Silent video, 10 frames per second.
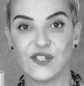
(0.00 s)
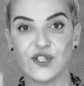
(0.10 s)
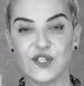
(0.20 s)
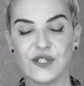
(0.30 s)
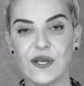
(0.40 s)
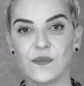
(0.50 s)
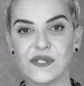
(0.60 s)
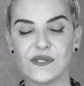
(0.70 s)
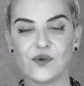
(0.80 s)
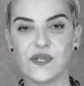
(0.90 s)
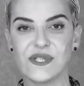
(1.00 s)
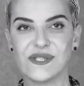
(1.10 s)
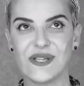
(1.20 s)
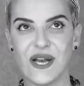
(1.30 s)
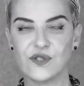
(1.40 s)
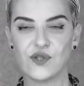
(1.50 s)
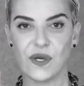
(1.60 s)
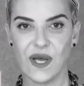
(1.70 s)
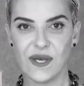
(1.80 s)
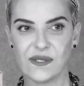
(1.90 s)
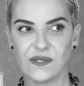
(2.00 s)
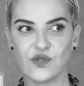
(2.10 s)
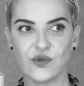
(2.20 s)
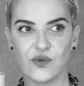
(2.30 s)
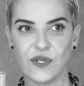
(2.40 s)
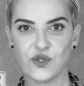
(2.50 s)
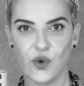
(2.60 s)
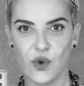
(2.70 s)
A gente tem umas coisas tradicionais de um trench